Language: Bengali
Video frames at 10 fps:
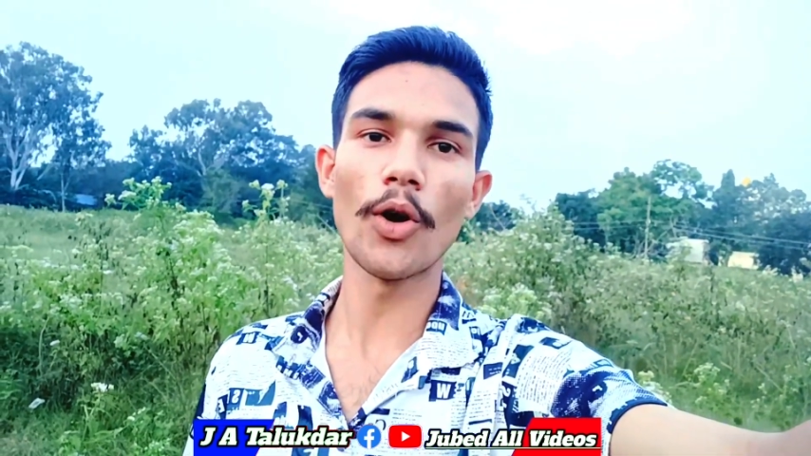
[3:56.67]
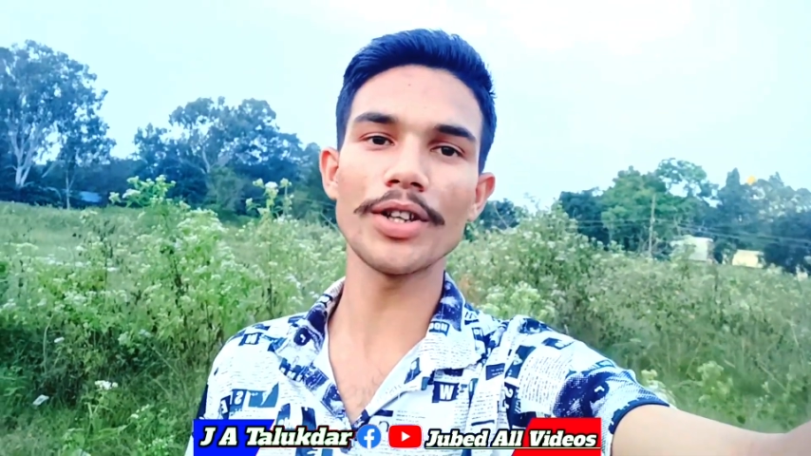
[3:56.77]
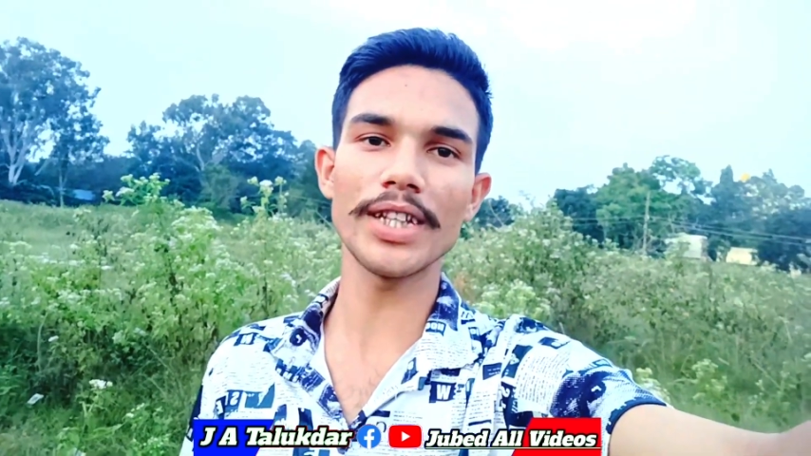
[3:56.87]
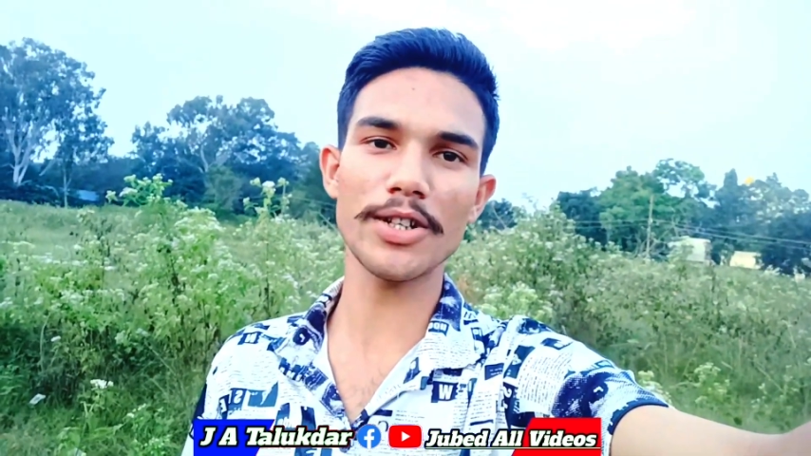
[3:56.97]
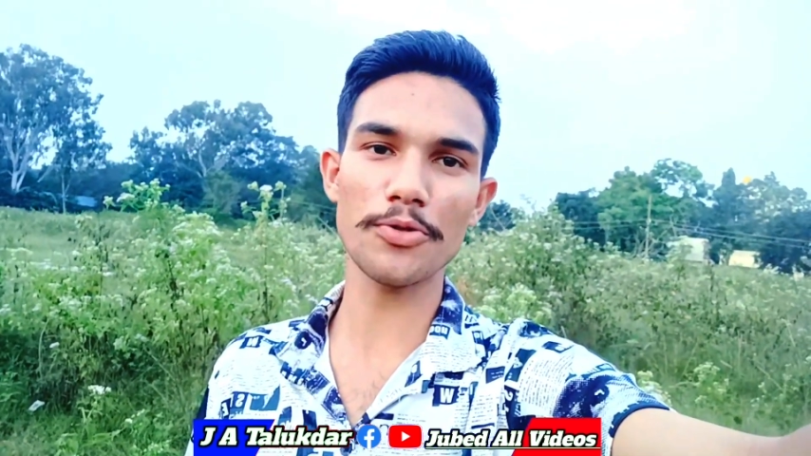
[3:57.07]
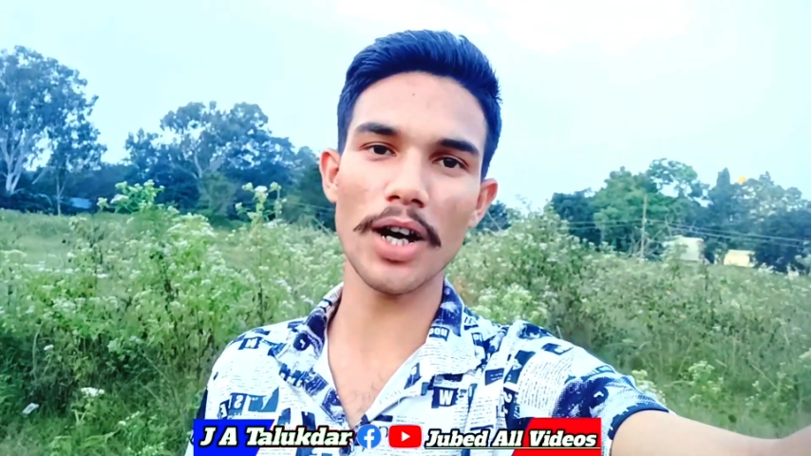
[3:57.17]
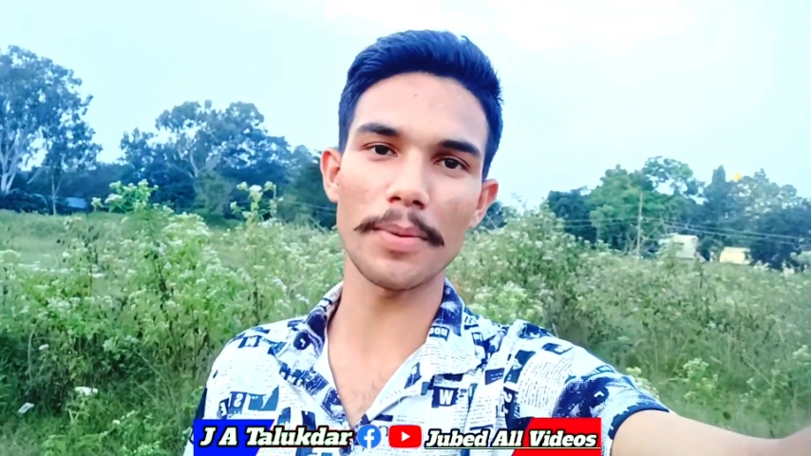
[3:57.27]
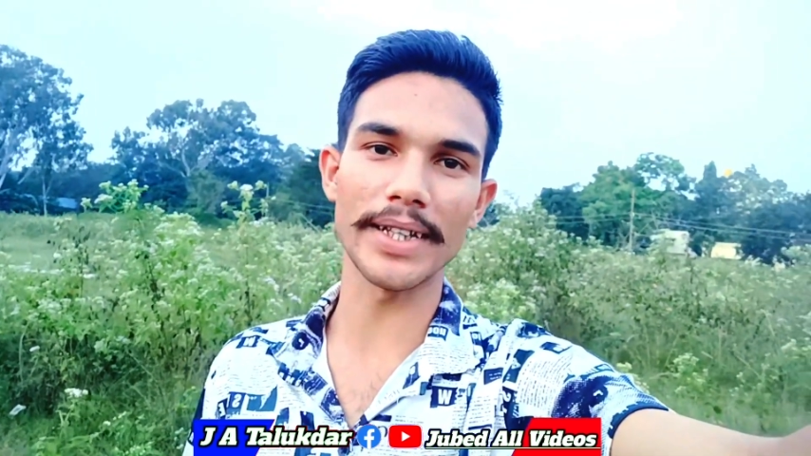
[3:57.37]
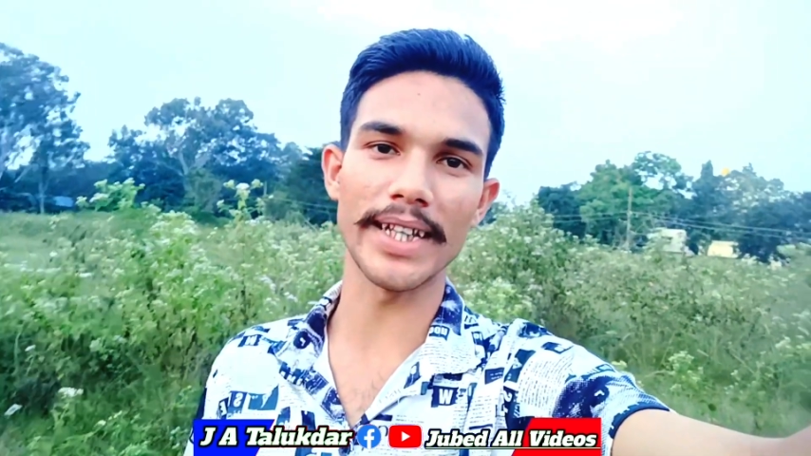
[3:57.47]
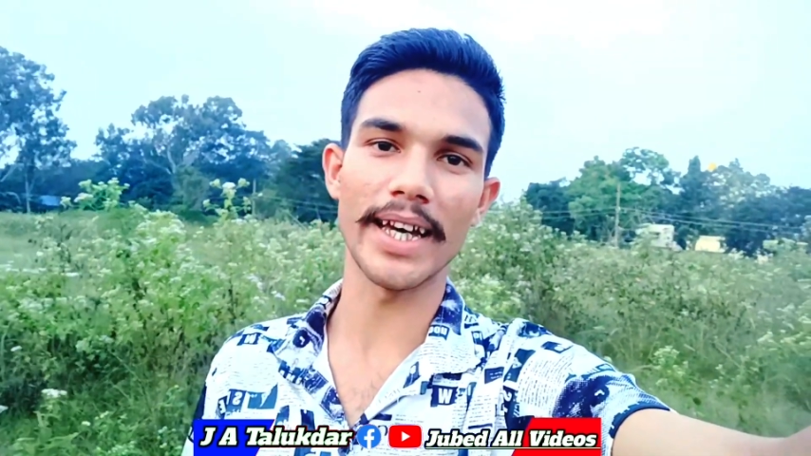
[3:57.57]
ও জিনিস
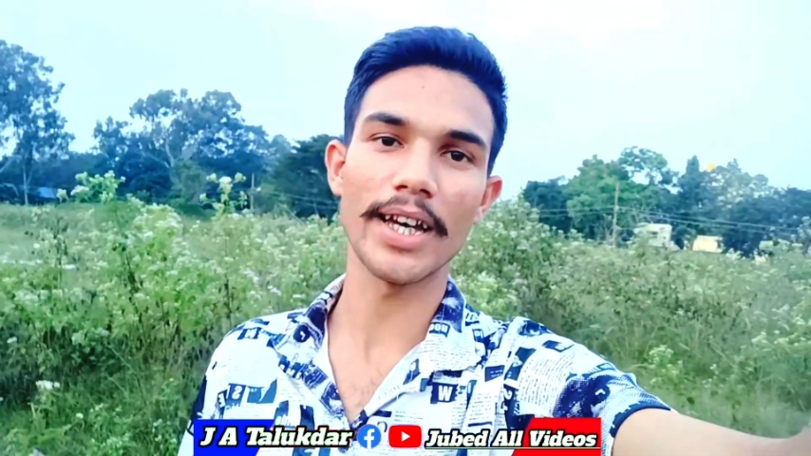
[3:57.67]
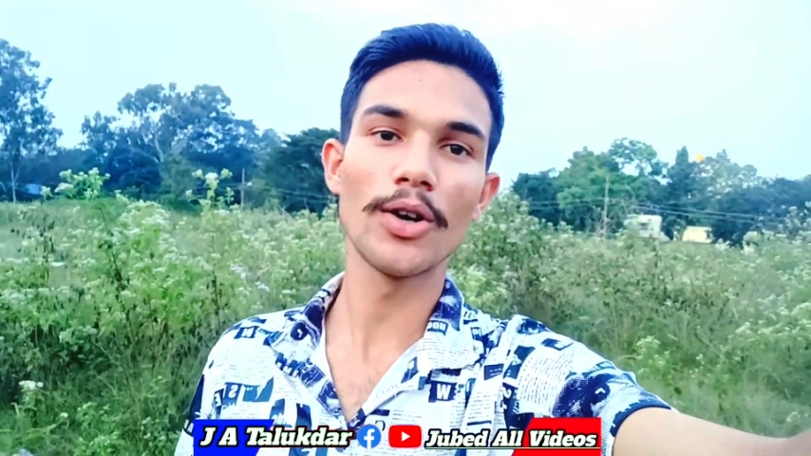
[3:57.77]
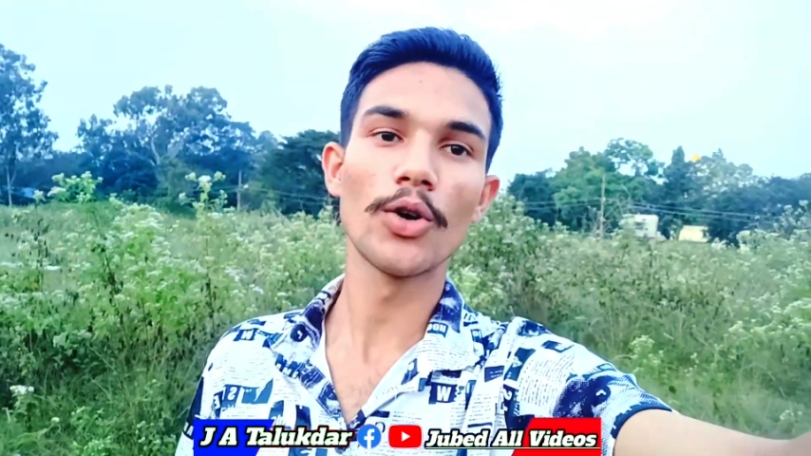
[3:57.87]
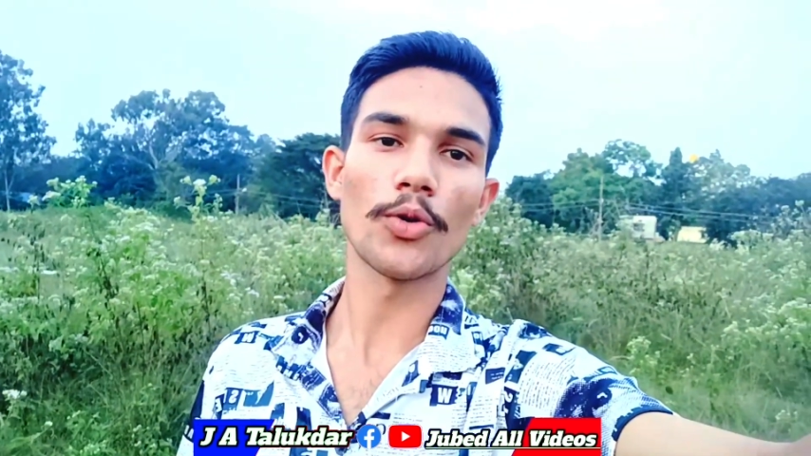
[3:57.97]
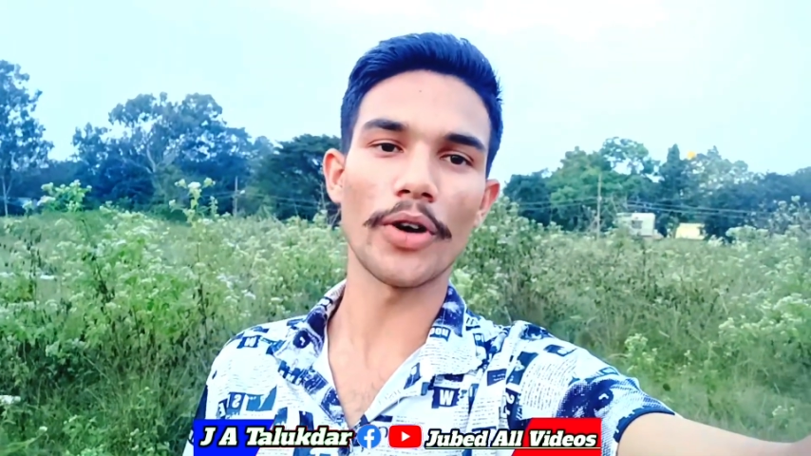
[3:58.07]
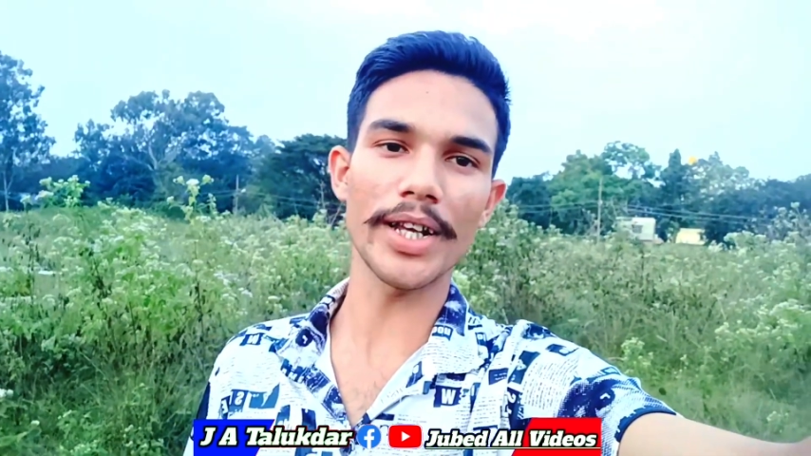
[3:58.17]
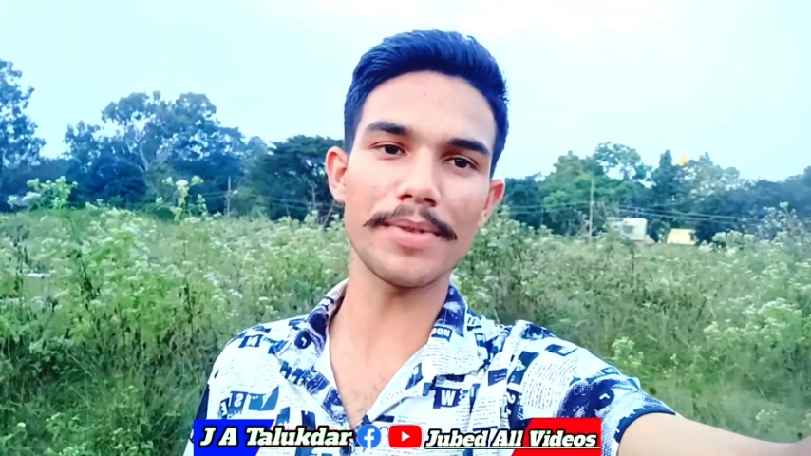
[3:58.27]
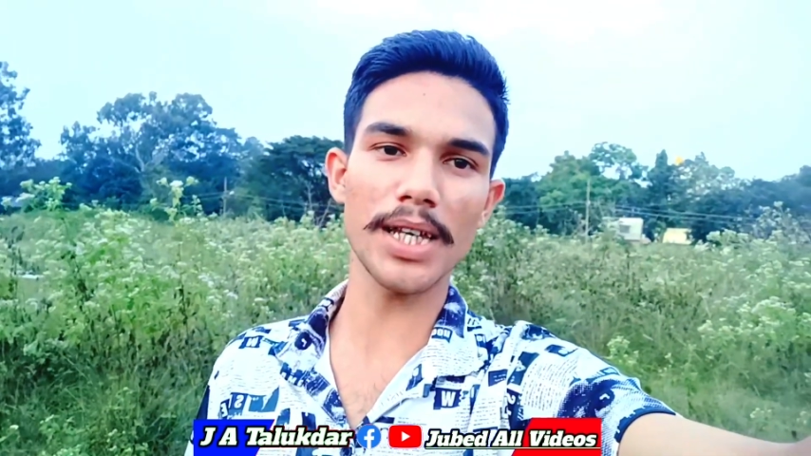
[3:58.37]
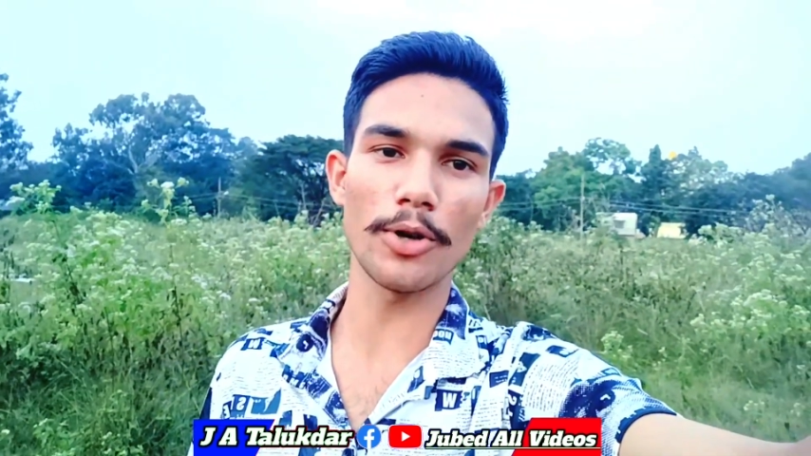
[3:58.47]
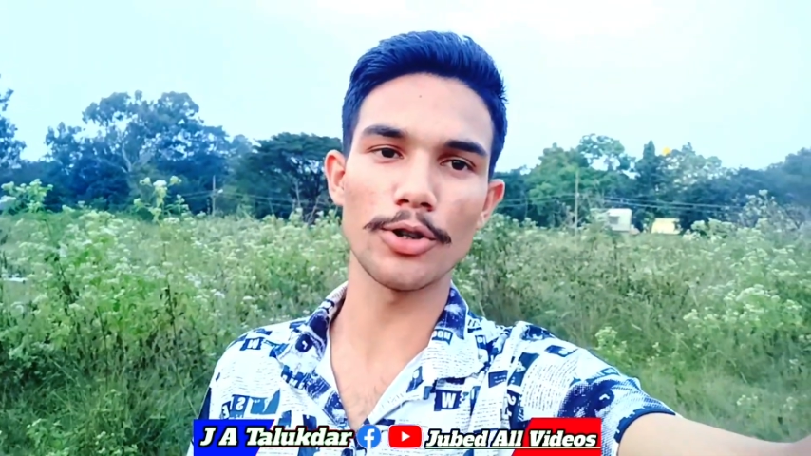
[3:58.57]
খোয়ার বাদে গরিব যে